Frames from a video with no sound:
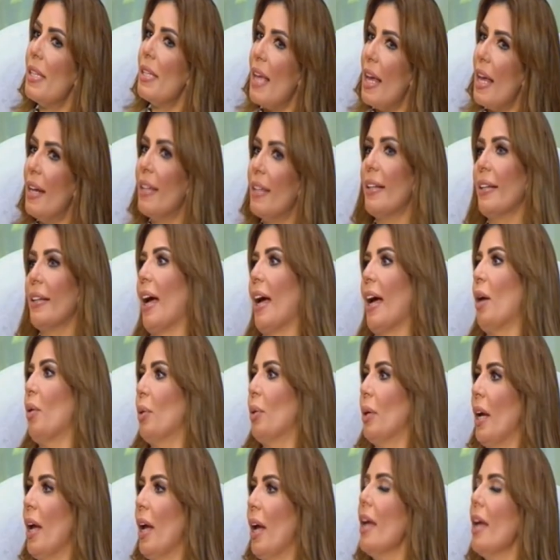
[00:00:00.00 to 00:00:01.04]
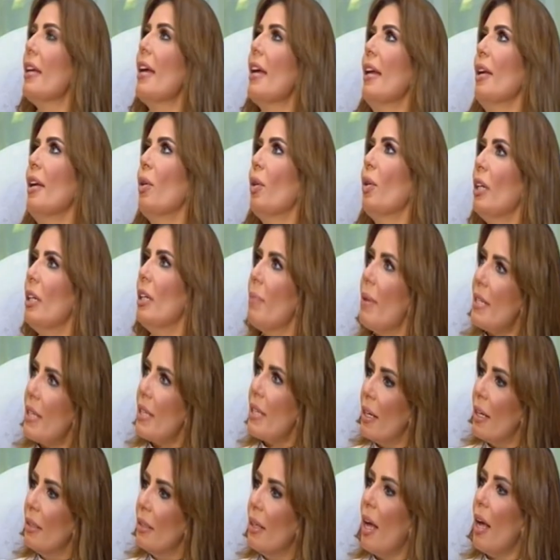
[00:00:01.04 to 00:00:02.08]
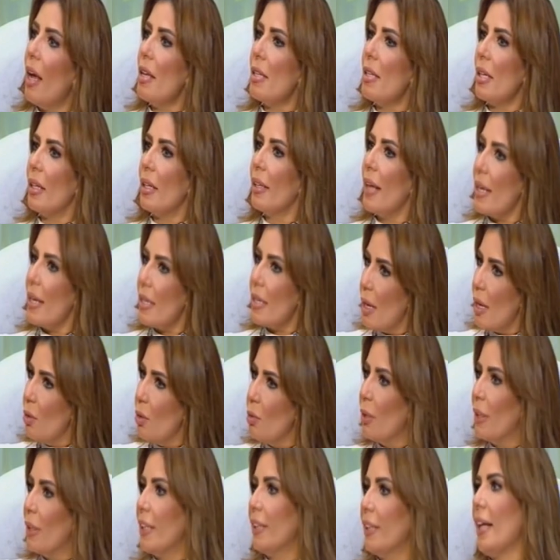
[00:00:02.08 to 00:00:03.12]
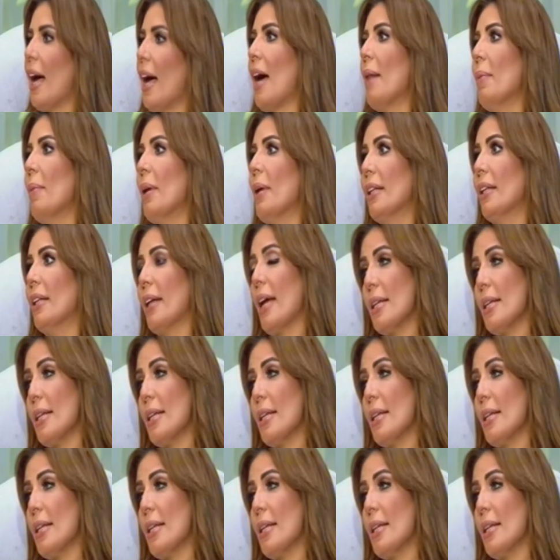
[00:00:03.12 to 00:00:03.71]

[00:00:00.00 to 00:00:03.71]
مثال للتدخل يعني قول لي مثلا حصل كذا ووالدتها عملت